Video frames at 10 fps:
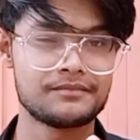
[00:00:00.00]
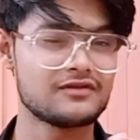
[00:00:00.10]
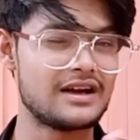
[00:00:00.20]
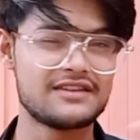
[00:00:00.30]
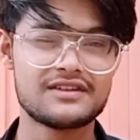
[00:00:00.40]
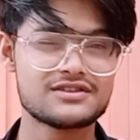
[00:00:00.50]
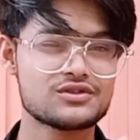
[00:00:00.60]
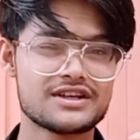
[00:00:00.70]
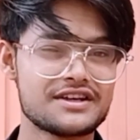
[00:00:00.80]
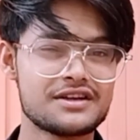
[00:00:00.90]
फाइव डेज तो
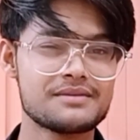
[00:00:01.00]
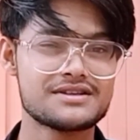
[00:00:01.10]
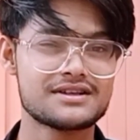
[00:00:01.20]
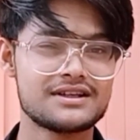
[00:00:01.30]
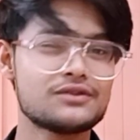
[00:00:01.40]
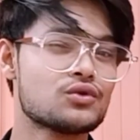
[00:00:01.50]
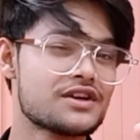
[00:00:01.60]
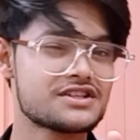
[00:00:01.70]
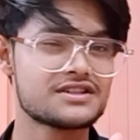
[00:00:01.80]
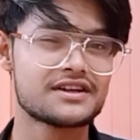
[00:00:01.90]
चाहिए नहीं बेसिकली टू
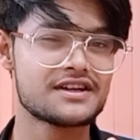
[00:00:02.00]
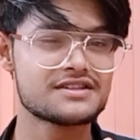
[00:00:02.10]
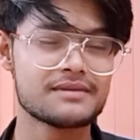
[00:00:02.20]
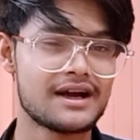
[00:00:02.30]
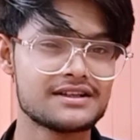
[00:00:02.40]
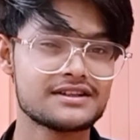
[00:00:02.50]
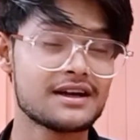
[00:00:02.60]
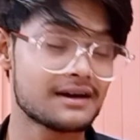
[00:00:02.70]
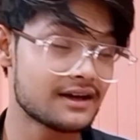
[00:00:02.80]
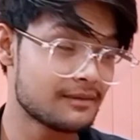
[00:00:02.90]
डेज थ्री डेज में आ जाते हैं
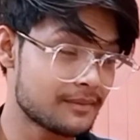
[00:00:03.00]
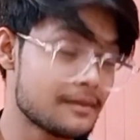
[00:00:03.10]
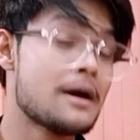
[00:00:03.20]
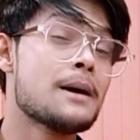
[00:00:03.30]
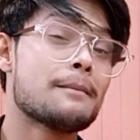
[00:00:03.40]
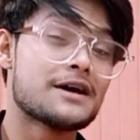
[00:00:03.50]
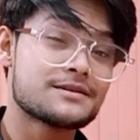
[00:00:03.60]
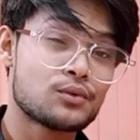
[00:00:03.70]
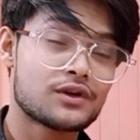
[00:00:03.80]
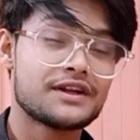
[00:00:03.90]
अगर आप
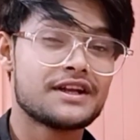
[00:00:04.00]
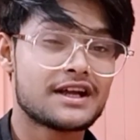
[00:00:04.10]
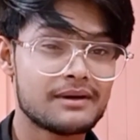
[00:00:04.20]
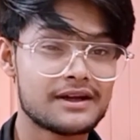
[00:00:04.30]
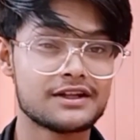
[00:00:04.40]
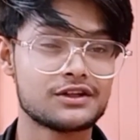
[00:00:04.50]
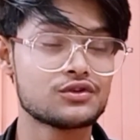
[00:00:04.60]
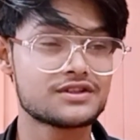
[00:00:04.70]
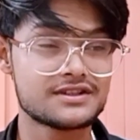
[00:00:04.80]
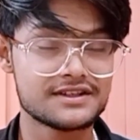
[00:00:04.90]
पासपोर्ट के नियर बाय रहते हो
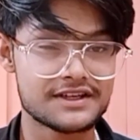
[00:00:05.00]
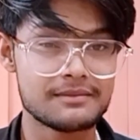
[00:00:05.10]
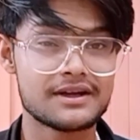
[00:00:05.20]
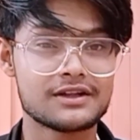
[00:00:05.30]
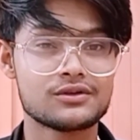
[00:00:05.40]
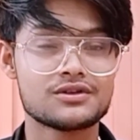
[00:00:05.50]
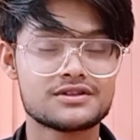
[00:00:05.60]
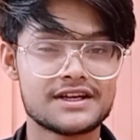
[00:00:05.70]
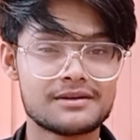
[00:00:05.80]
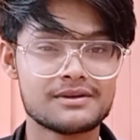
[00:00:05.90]
सिटी में रहते हो
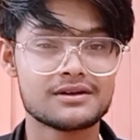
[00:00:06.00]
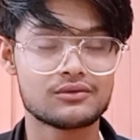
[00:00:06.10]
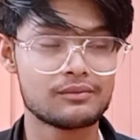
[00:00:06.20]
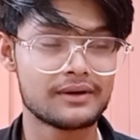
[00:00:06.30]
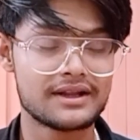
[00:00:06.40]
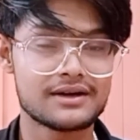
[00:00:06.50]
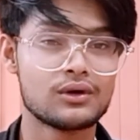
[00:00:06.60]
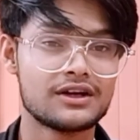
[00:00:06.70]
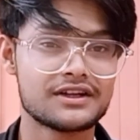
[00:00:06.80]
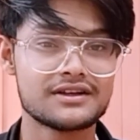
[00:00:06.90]
स्टेट में कोई बढ़िया
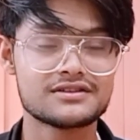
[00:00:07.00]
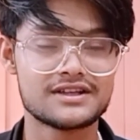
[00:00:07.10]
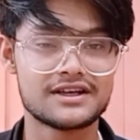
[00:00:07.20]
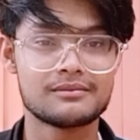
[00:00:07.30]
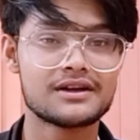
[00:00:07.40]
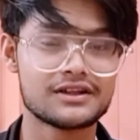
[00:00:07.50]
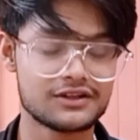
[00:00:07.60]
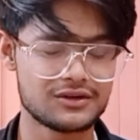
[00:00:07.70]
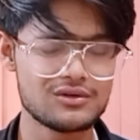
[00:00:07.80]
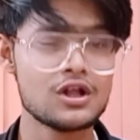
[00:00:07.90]
क्वालिटी के शहर में रहते
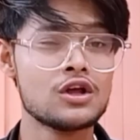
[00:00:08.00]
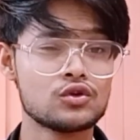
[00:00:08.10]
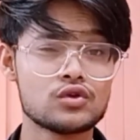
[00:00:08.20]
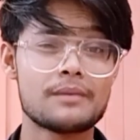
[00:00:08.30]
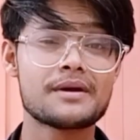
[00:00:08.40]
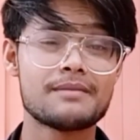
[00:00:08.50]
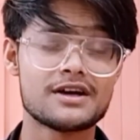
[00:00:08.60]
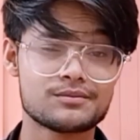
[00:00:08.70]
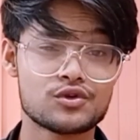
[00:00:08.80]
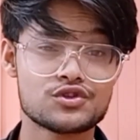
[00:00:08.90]
हो तो आपकी
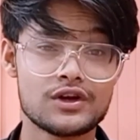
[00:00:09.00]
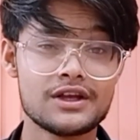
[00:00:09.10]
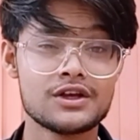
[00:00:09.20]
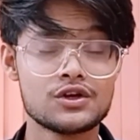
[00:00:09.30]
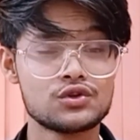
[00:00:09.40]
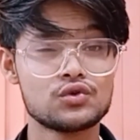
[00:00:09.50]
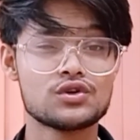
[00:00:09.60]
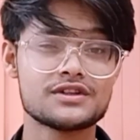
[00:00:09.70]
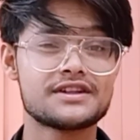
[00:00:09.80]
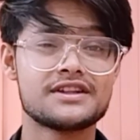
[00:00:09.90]
पासपोर्ट जो है दो
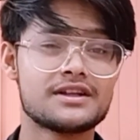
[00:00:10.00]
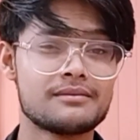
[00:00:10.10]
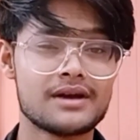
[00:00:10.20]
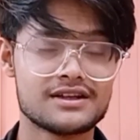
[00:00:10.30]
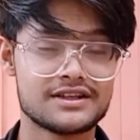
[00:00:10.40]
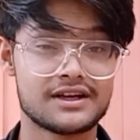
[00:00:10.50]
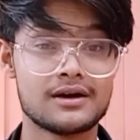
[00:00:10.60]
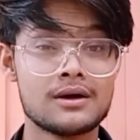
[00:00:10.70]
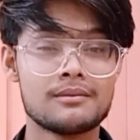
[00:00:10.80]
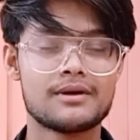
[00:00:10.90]
से तीन दिन में आ जाएगा
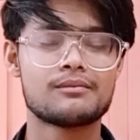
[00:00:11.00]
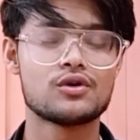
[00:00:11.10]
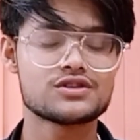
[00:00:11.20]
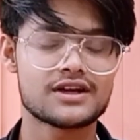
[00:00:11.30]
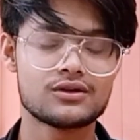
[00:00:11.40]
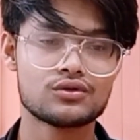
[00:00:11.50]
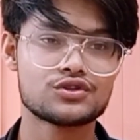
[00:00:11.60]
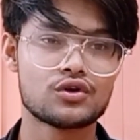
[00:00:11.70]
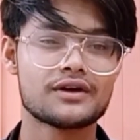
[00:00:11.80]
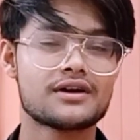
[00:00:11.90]
पर बहुत सारे लोग
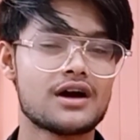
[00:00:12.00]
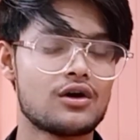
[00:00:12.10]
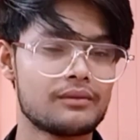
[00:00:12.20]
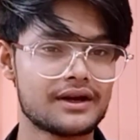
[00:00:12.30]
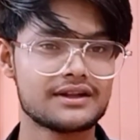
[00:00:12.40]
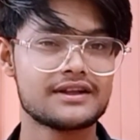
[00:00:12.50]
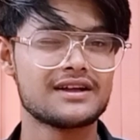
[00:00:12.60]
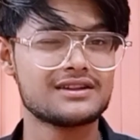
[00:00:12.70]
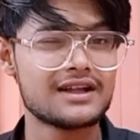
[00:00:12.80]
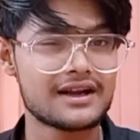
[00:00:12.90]
जो है गाँव में रहते हैं
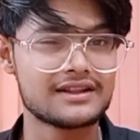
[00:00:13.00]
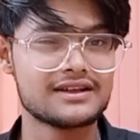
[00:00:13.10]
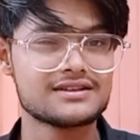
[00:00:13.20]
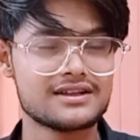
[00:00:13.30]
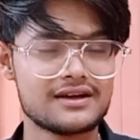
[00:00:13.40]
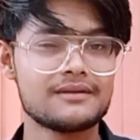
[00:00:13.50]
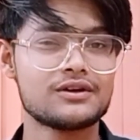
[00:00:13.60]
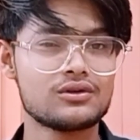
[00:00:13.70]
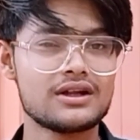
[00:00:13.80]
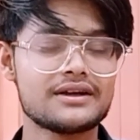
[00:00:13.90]
अंदर रहते हैं ज़्यादा यू
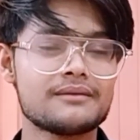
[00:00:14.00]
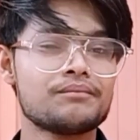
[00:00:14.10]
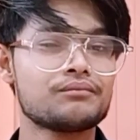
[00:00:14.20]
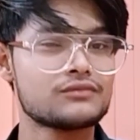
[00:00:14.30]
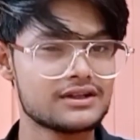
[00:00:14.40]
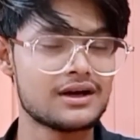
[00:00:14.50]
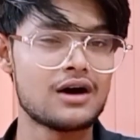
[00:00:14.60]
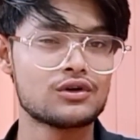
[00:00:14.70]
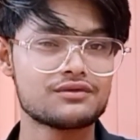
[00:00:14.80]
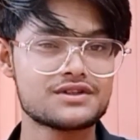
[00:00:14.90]
नो लाइक ज़्यादा
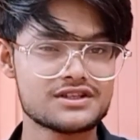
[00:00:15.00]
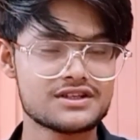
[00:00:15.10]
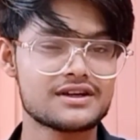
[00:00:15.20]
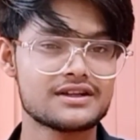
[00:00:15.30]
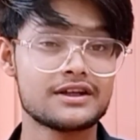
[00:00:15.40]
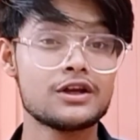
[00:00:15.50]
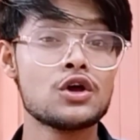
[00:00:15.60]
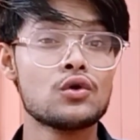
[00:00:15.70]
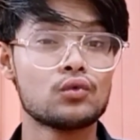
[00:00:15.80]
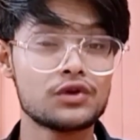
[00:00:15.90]
आउट ऑफ स्टेशन रहते हैं
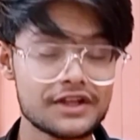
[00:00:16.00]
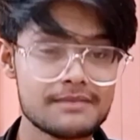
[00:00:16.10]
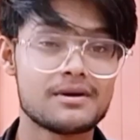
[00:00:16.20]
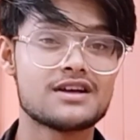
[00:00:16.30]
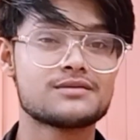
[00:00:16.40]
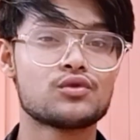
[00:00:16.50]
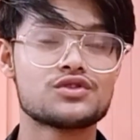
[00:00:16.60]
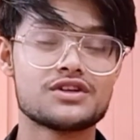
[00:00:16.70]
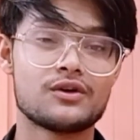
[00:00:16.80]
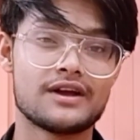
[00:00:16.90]
उनकी पासपोर्ट
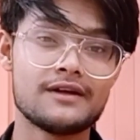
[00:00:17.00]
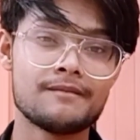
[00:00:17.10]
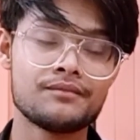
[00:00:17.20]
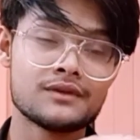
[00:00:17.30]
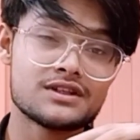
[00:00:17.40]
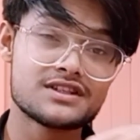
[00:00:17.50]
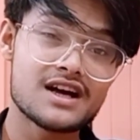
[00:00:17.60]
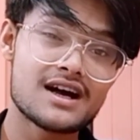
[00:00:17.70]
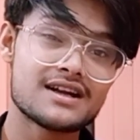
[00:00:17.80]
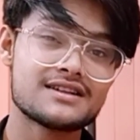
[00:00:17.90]
जो है
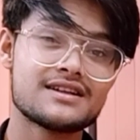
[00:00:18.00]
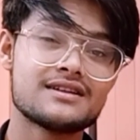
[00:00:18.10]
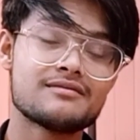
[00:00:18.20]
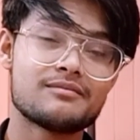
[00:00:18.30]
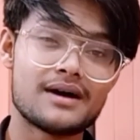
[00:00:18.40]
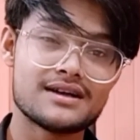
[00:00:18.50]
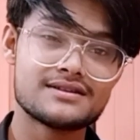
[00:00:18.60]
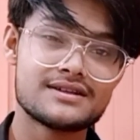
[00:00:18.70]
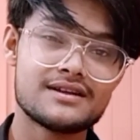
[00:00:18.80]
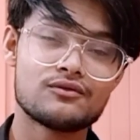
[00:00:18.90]
चार दिन पाँच
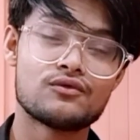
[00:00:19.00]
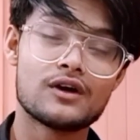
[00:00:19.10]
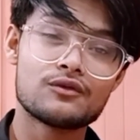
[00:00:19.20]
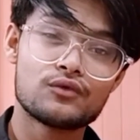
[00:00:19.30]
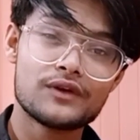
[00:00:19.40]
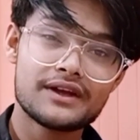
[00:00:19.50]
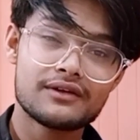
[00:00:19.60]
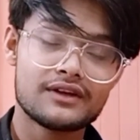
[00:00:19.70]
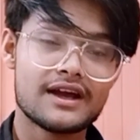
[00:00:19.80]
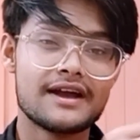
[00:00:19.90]
दिन वन वीक
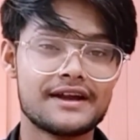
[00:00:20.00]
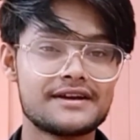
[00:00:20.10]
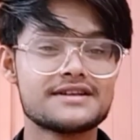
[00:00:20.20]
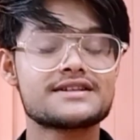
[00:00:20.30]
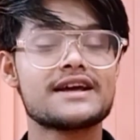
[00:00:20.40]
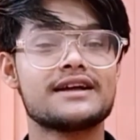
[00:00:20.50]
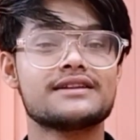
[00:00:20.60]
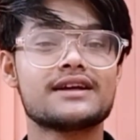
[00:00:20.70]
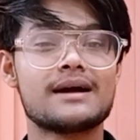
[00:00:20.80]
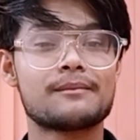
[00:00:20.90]
या एट डेज के
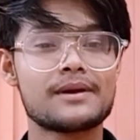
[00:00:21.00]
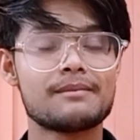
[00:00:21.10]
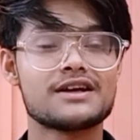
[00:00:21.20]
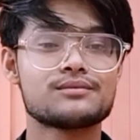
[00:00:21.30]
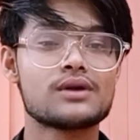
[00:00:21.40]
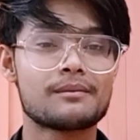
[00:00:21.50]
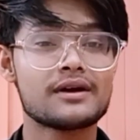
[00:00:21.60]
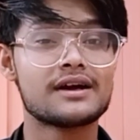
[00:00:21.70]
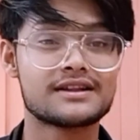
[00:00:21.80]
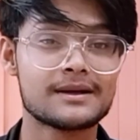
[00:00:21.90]
अंदर आपके पासपोर्ट आपके
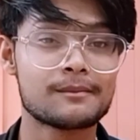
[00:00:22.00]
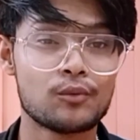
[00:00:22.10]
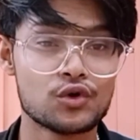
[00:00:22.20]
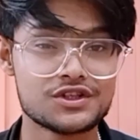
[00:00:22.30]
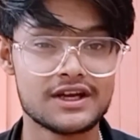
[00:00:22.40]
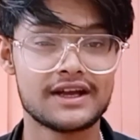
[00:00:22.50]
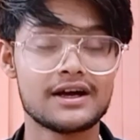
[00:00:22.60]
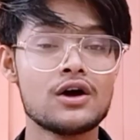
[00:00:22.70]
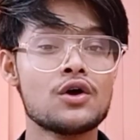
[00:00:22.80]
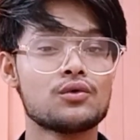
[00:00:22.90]
घर तक पहुंच जाएगा
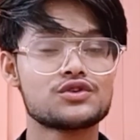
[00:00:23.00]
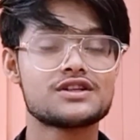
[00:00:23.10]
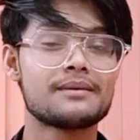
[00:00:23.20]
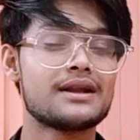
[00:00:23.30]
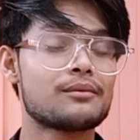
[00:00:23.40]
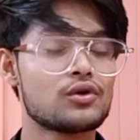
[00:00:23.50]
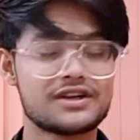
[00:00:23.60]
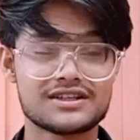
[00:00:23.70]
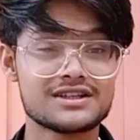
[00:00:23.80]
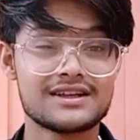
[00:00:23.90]
उससे पहले आपको कोई
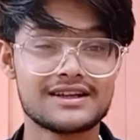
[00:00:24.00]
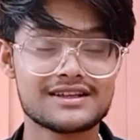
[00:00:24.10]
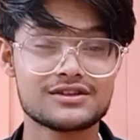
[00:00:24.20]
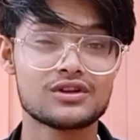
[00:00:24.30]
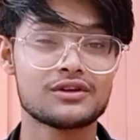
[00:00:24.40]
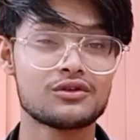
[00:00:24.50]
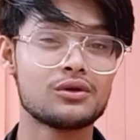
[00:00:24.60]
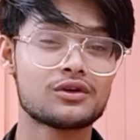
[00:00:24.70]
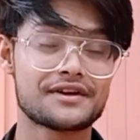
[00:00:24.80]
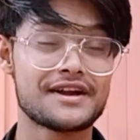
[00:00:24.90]
टेंशन लेने की जरूरत नहीं क्योंकि
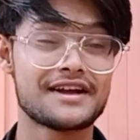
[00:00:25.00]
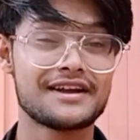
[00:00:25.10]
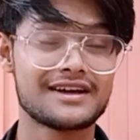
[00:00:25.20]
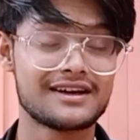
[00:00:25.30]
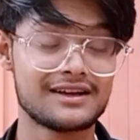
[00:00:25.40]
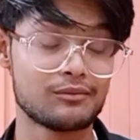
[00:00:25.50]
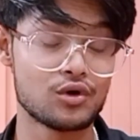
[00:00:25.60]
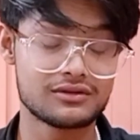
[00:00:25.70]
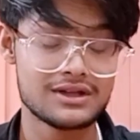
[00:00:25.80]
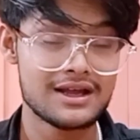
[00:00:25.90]
लोग ट्रैकिंग करने
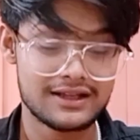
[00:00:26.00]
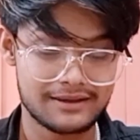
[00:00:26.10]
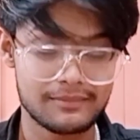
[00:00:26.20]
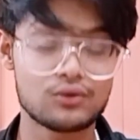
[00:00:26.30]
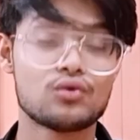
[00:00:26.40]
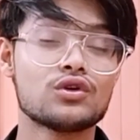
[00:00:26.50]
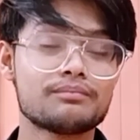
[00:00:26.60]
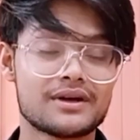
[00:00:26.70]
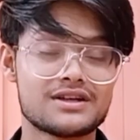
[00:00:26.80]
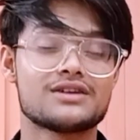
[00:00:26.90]
बहुत लाइक मैं बहुत
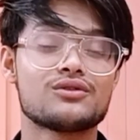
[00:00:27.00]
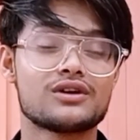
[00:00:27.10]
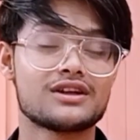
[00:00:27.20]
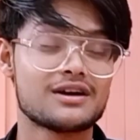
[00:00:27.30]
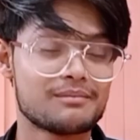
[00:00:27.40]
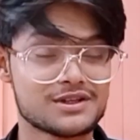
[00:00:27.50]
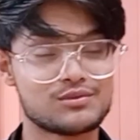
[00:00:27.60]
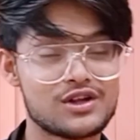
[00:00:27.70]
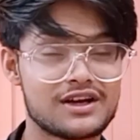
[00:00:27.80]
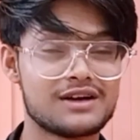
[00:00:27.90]
परेशान हो गया था कब
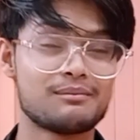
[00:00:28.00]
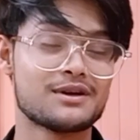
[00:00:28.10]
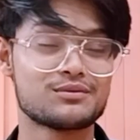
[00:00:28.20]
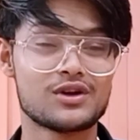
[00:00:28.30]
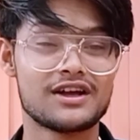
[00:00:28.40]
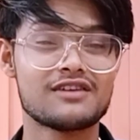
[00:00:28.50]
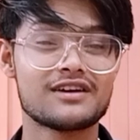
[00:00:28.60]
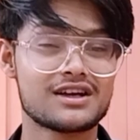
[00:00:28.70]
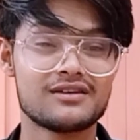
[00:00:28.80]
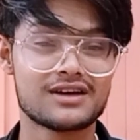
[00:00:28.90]
पासपोर्ट आएगा कब पासपोर्ट आएगा
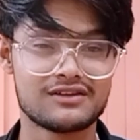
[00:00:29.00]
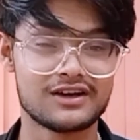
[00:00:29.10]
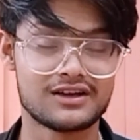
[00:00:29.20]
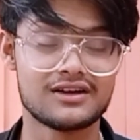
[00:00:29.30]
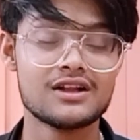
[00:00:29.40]
वगैरह वगैरह वगैरह